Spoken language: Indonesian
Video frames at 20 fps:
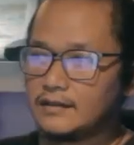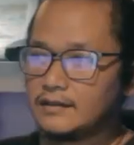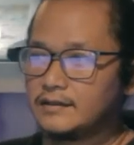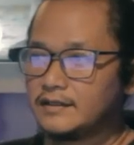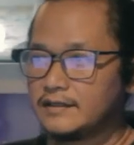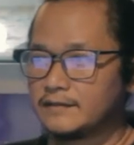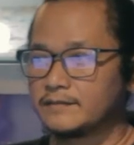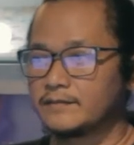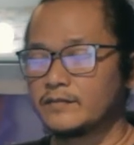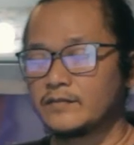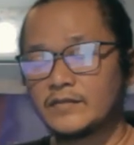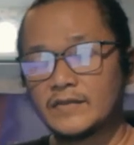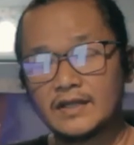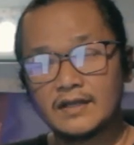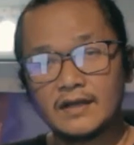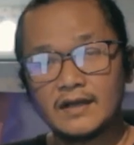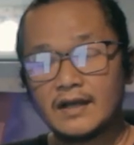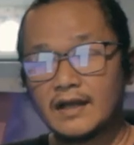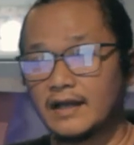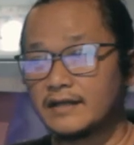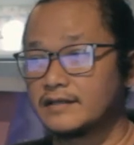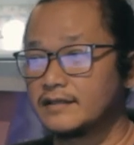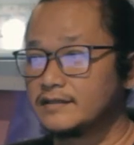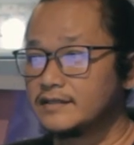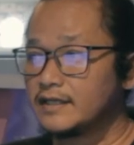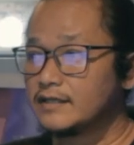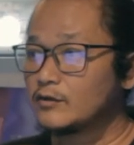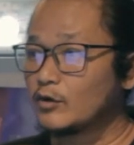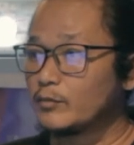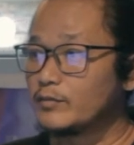Nah,
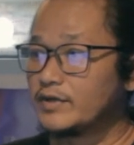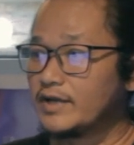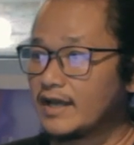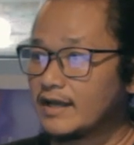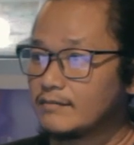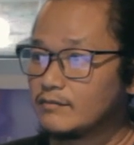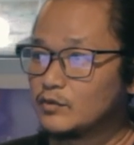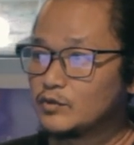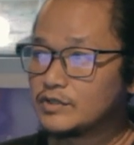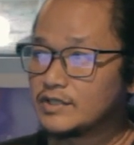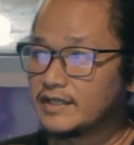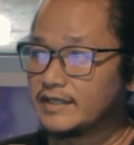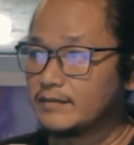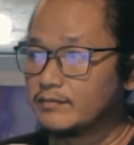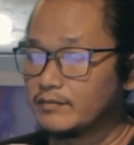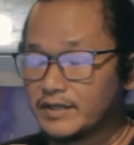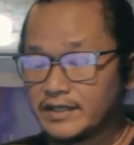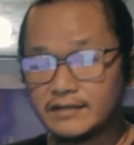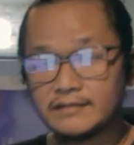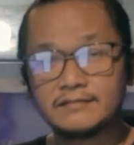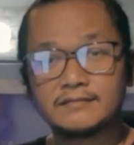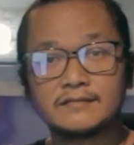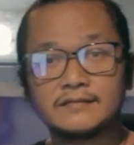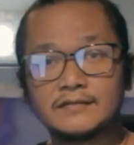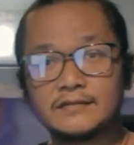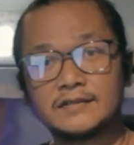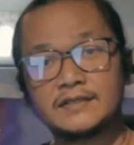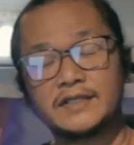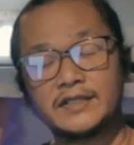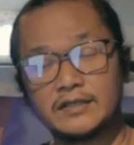akhirnya Kopda Muslimin
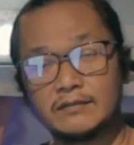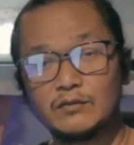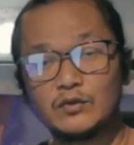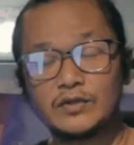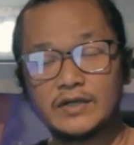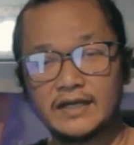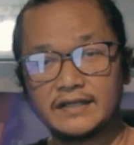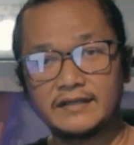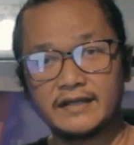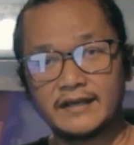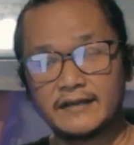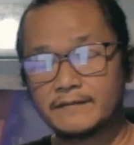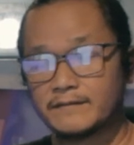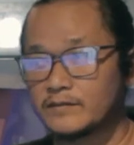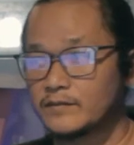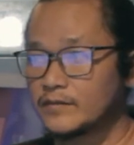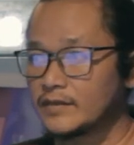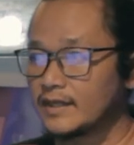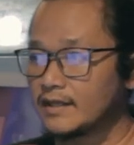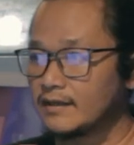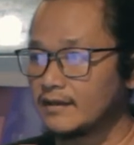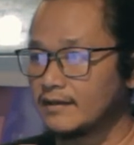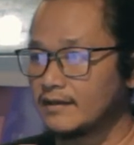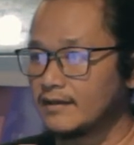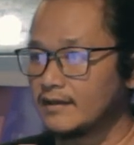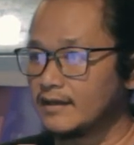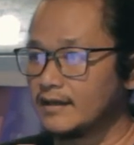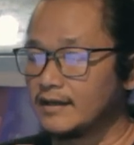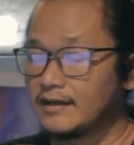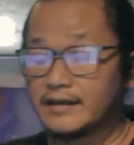ditemukan ya,
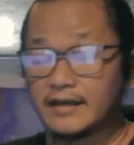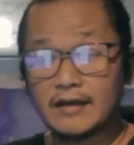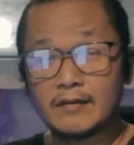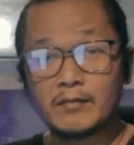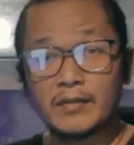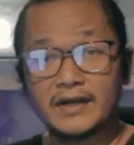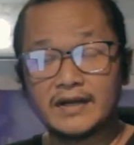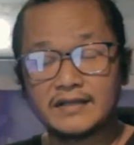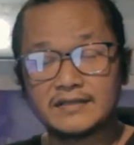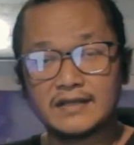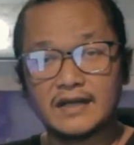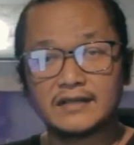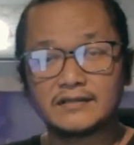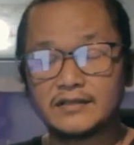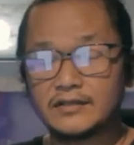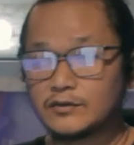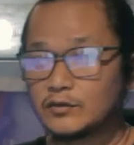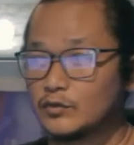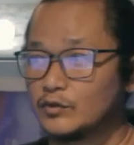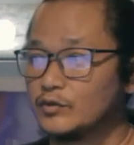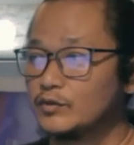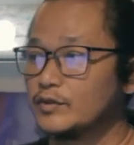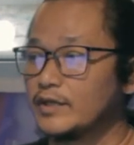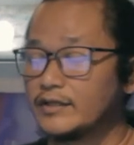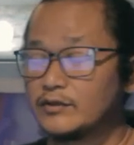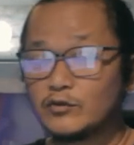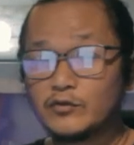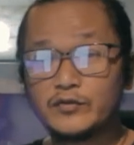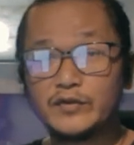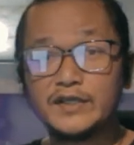yang pada saat itu
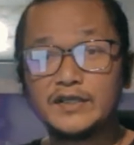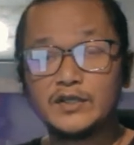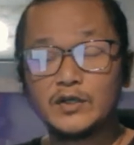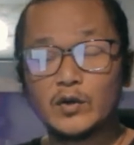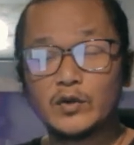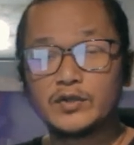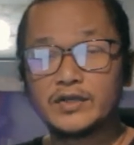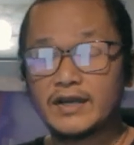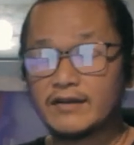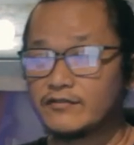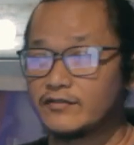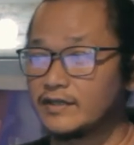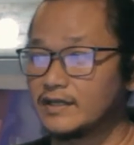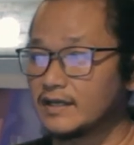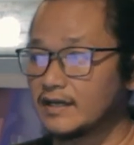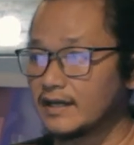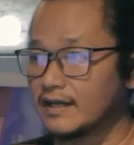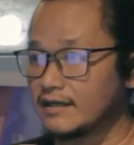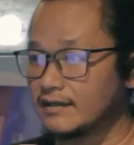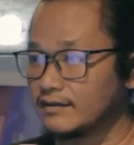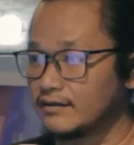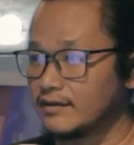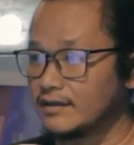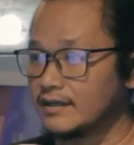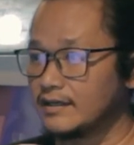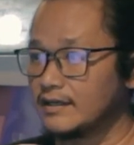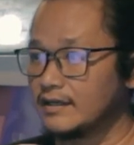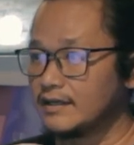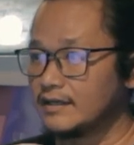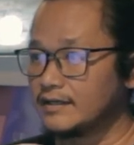yaitu videonya viral,
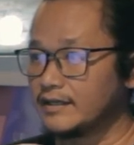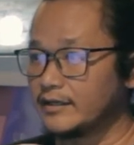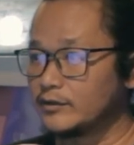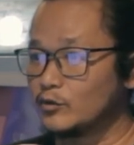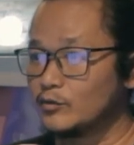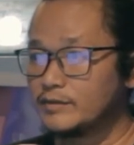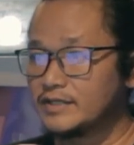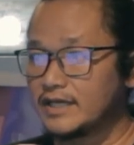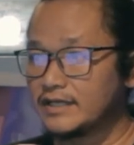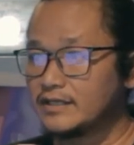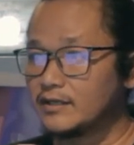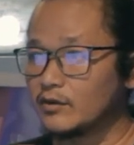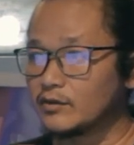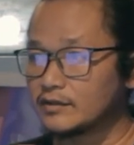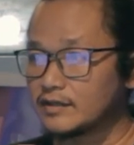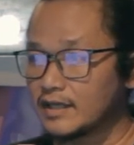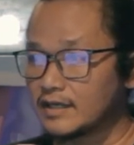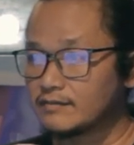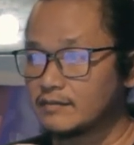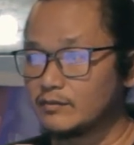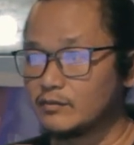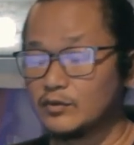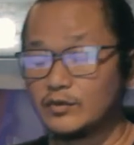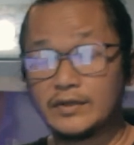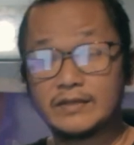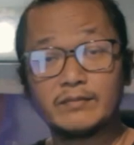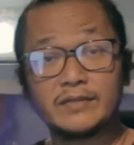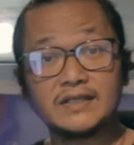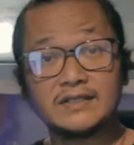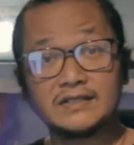yaitu menjadi otak
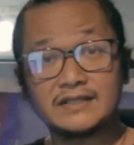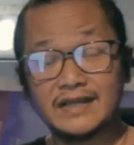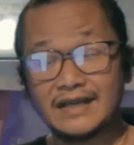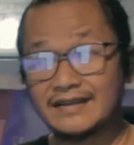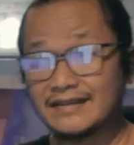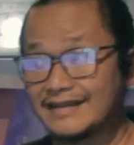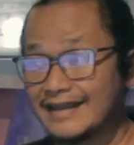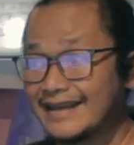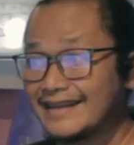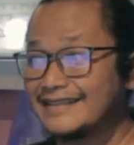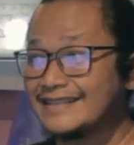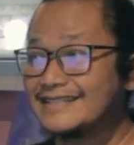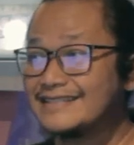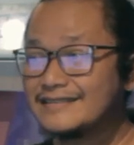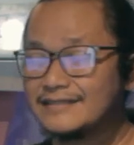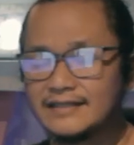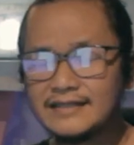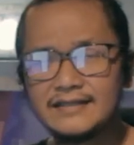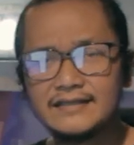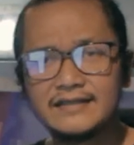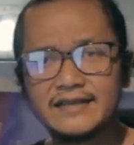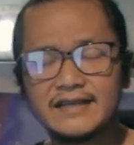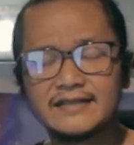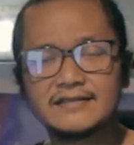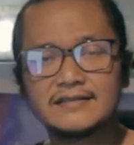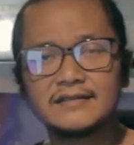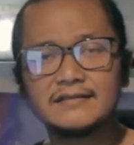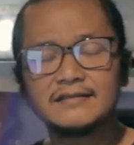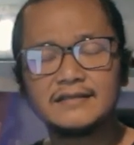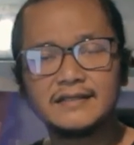pembunuhan berencana istrinya
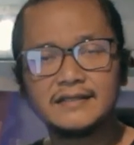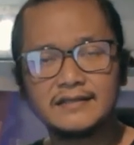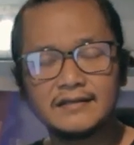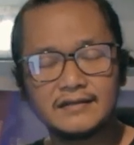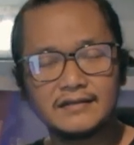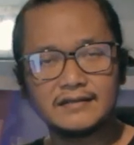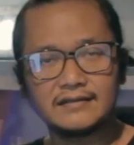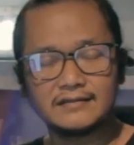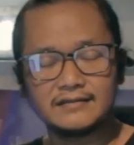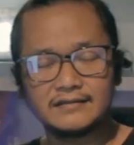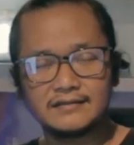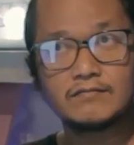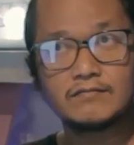sendiri,